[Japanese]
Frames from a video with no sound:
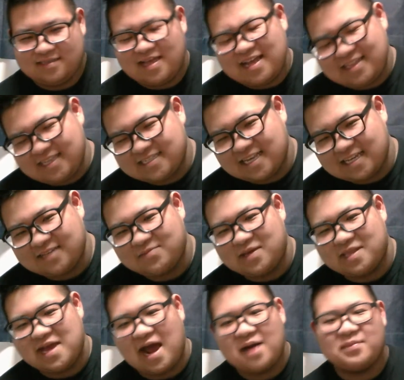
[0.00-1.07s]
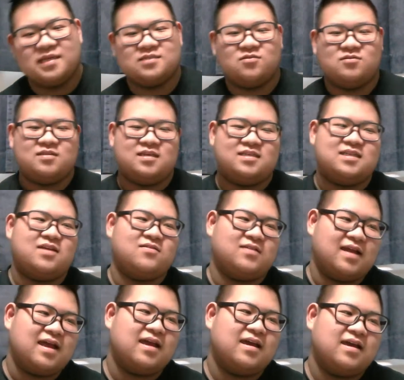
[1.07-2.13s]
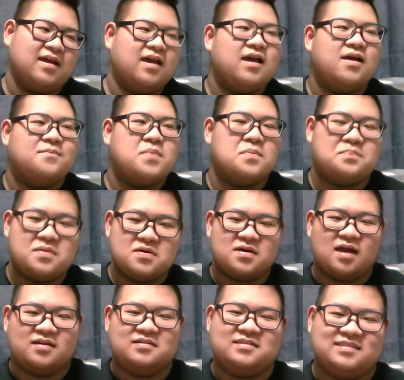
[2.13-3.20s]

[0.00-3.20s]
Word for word: なんでさっきまでアマゾンって来たのねプップーが来る。